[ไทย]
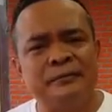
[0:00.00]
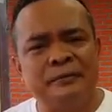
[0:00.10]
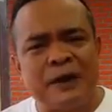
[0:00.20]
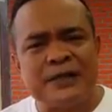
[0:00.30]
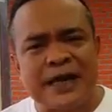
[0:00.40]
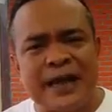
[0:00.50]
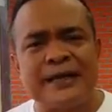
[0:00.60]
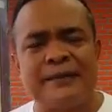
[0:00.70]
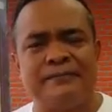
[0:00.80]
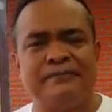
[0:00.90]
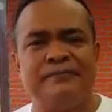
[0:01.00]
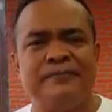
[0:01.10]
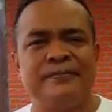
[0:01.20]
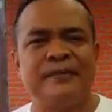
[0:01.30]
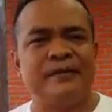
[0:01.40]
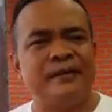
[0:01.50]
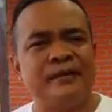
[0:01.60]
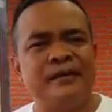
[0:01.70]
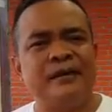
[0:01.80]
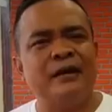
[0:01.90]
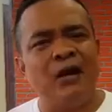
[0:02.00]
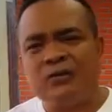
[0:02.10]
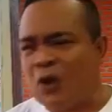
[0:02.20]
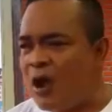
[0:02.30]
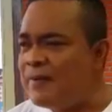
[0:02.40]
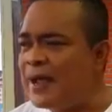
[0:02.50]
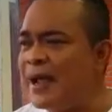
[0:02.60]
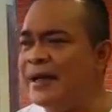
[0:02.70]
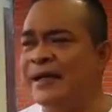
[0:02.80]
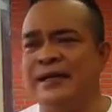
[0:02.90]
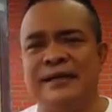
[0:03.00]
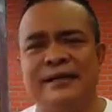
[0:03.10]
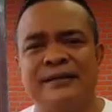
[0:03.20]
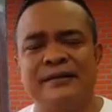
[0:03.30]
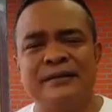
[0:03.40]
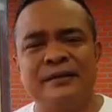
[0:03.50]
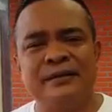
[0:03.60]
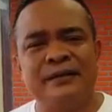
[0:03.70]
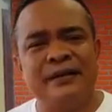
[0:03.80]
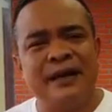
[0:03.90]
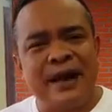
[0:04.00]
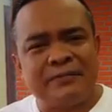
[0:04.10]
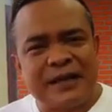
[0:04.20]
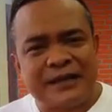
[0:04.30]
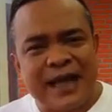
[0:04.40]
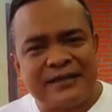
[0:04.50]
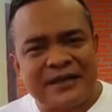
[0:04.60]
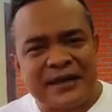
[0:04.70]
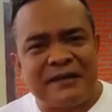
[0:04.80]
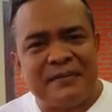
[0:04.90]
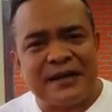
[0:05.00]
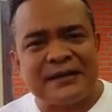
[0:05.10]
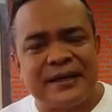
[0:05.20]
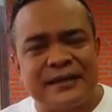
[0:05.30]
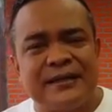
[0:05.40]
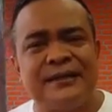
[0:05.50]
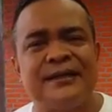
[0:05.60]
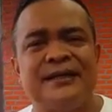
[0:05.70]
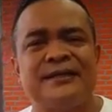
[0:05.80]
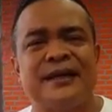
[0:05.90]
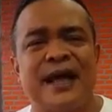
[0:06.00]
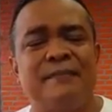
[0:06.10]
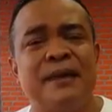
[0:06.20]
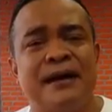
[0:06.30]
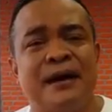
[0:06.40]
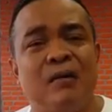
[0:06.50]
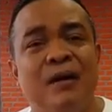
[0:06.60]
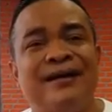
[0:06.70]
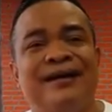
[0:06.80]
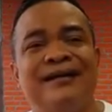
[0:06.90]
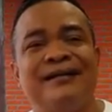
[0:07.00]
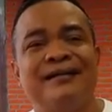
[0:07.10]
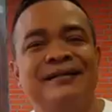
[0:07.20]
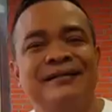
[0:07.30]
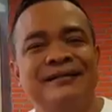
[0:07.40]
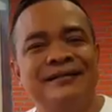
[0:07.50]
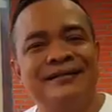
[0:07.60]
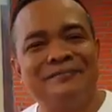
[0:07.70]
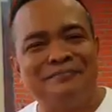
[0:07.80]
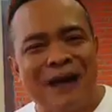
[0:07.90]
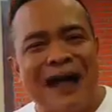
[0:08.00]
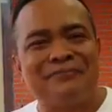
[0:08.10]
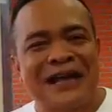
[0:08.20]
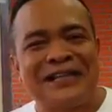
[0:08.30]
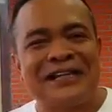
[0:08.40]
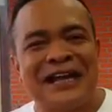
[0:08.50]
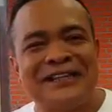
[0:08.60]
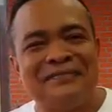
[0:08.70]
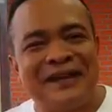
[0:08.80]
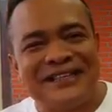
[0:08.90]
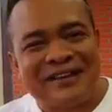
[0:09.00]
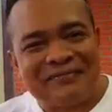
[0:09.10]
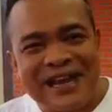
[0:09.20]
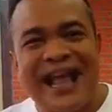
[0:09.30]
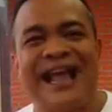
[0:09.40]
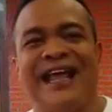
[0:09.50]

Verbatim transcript: เพราะฉะนั้นครับลองถอยไปอดีต นับตั้งแต่เสียงระเบิดเกิดขึ้นที่สยามพารากอนภาพชัดเจนทำไมจับไม่ได้